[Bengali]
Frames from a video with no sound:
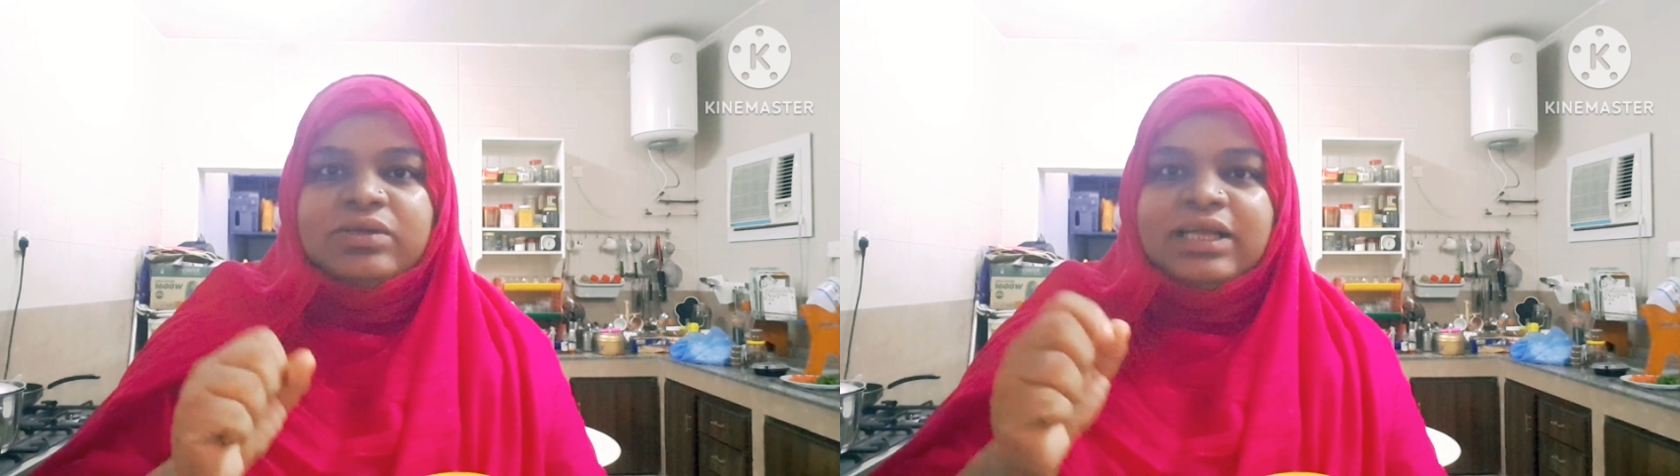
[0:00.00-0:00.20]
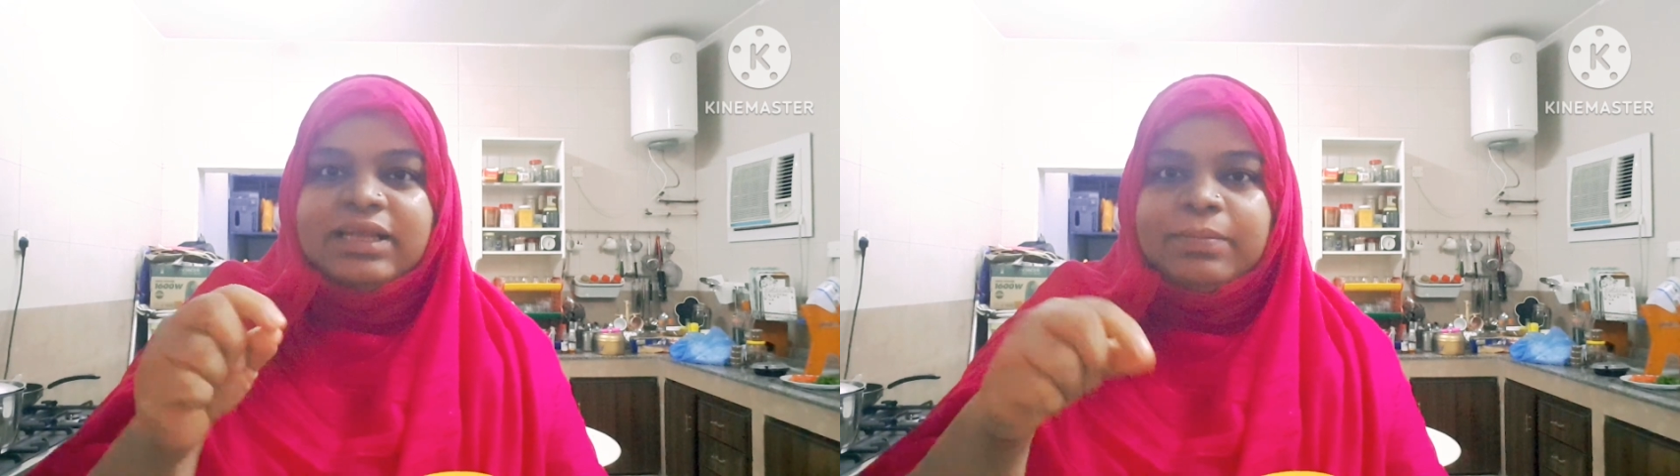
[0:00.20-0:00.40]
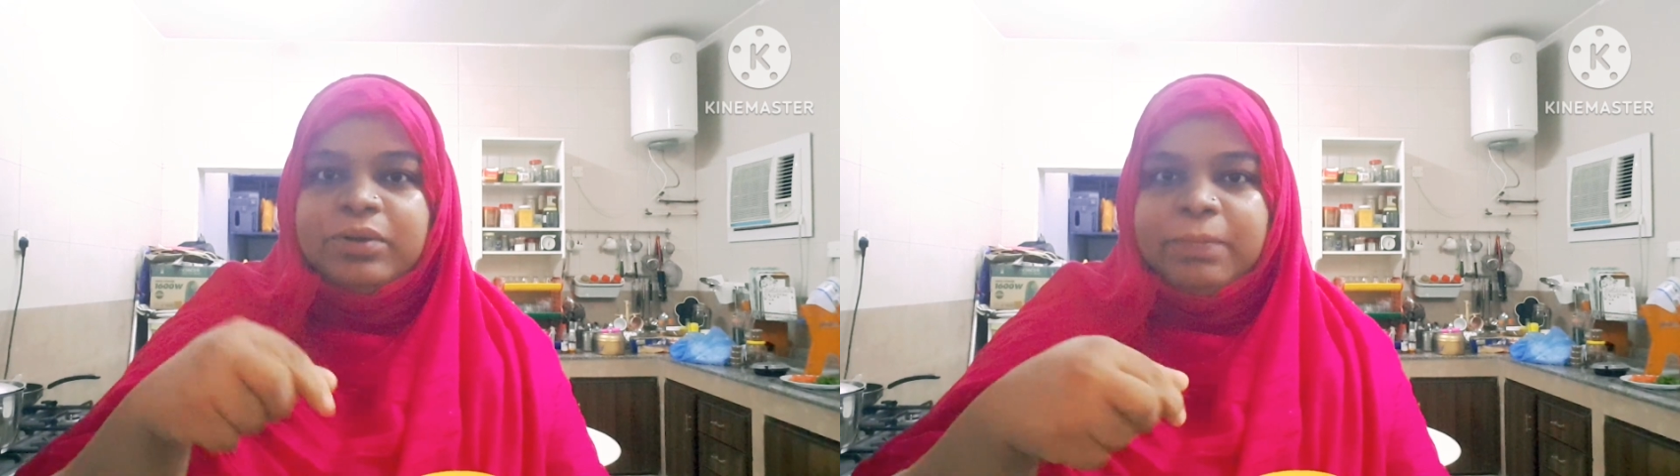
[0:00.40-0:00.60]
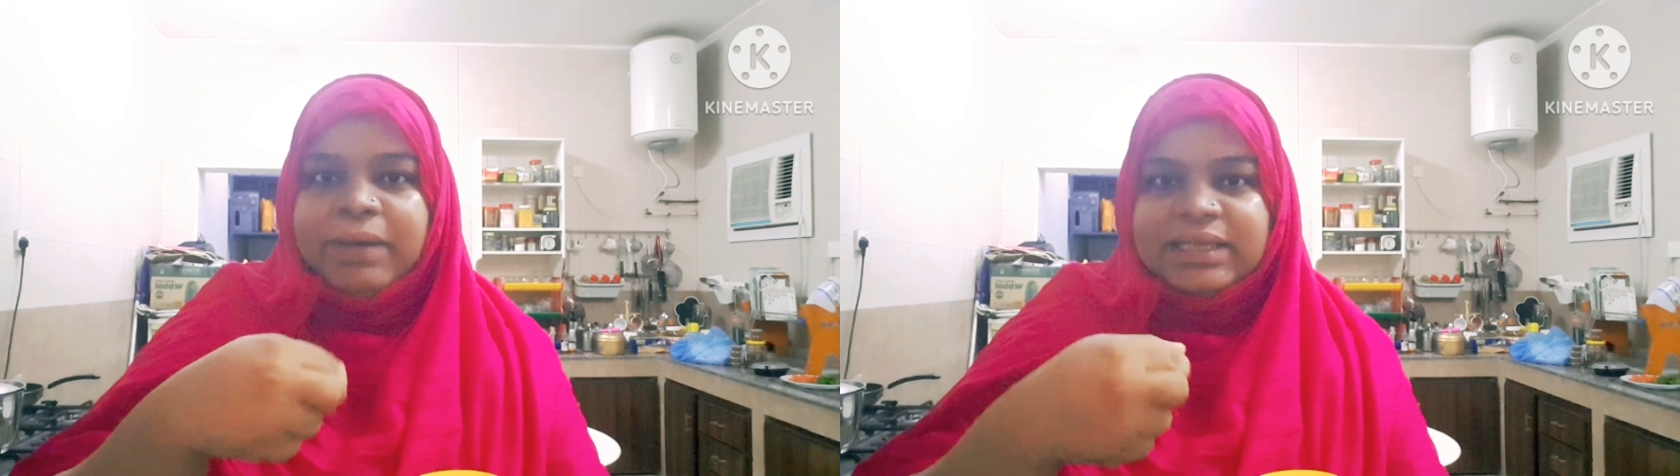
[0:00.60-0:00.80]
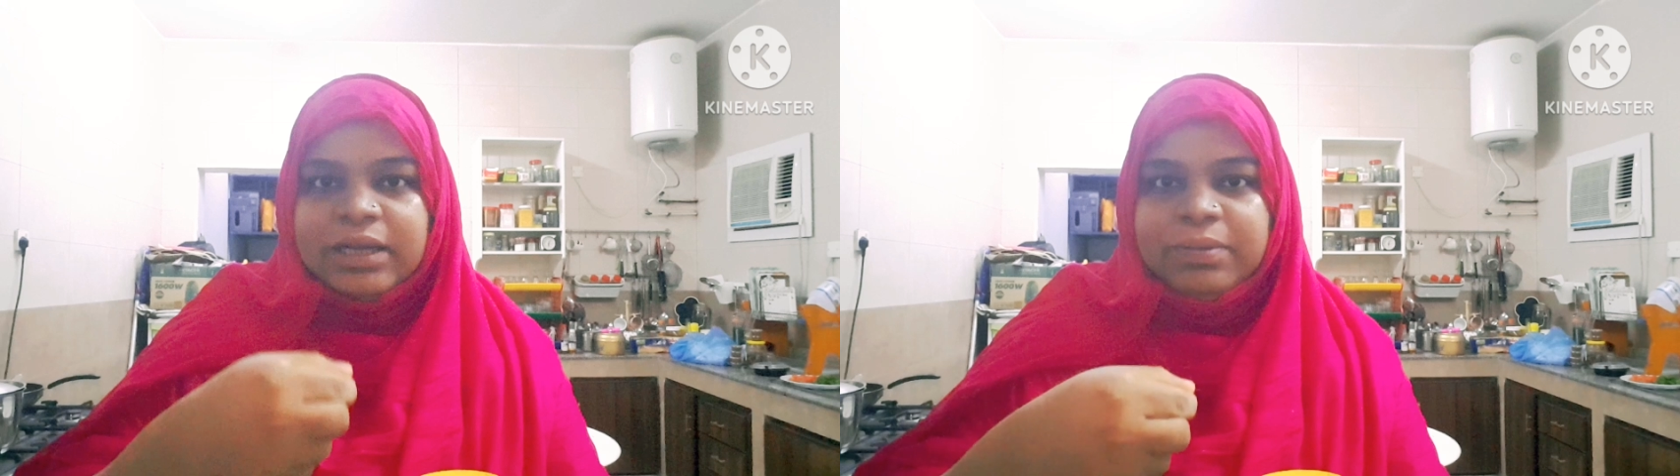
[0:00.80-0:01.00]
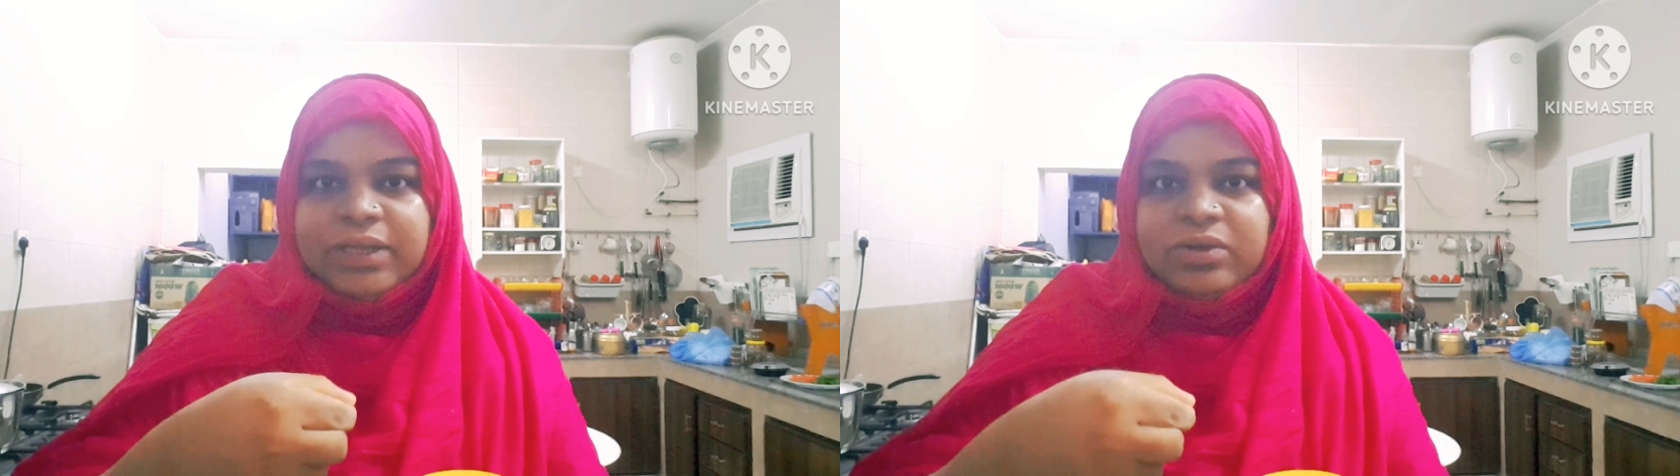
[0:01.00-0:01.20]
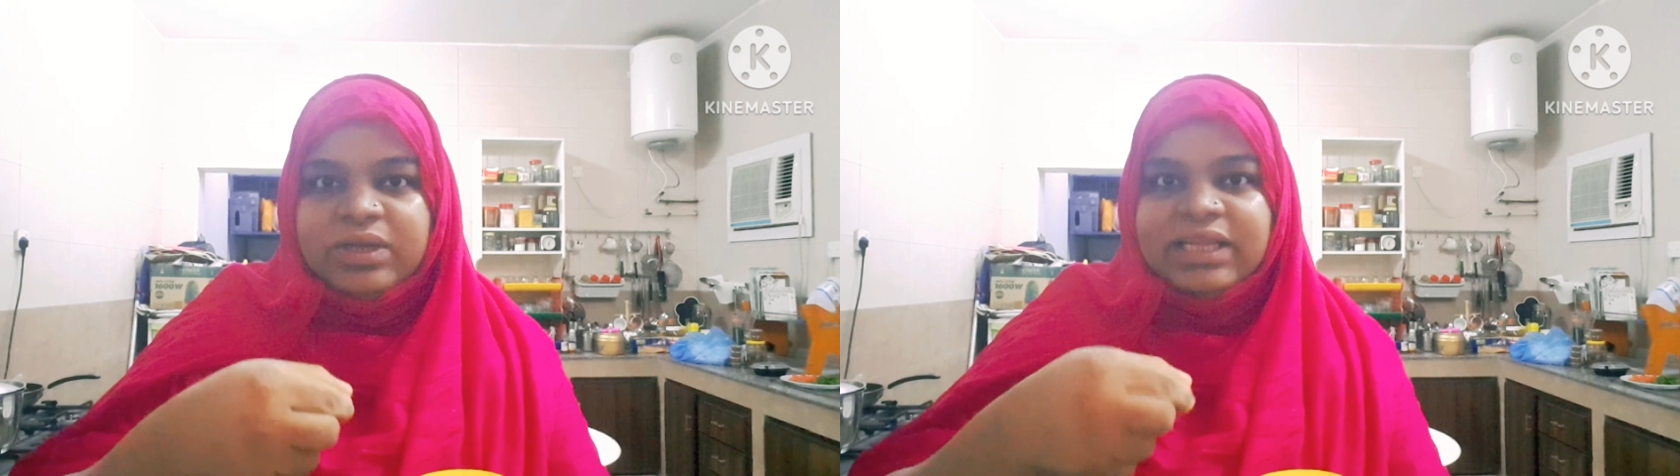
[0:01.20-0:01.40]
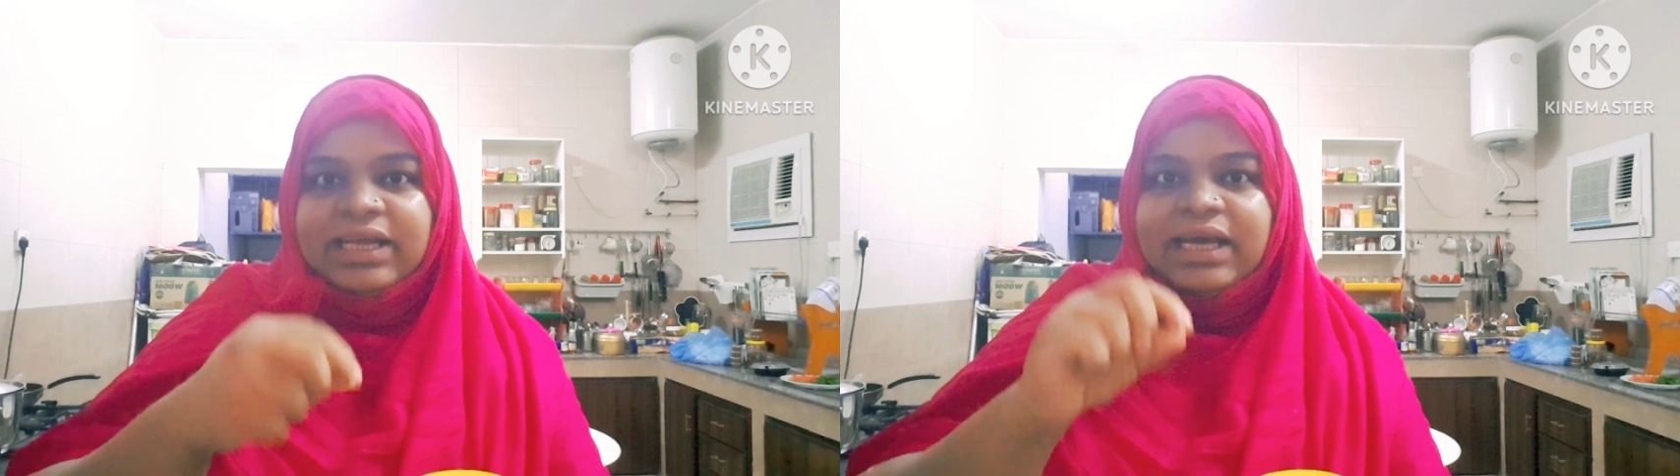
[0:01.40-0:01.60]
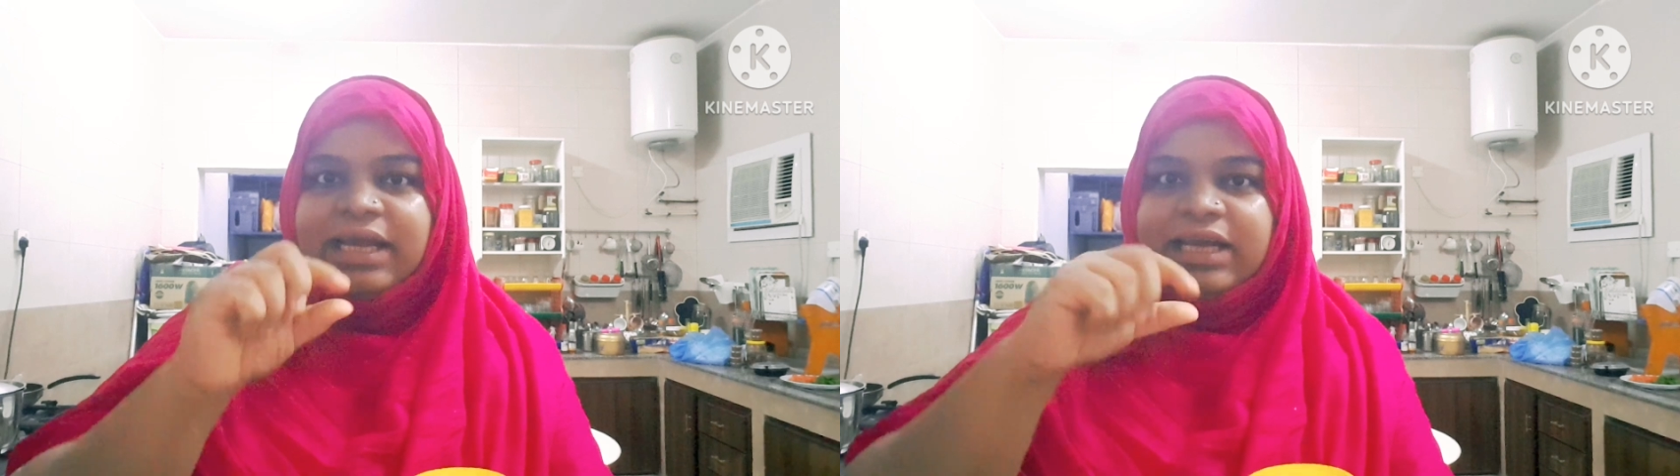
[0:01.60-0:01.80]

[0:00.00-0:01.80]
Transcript: করে তারপর ওই পাতার ভিতরে দিয়ে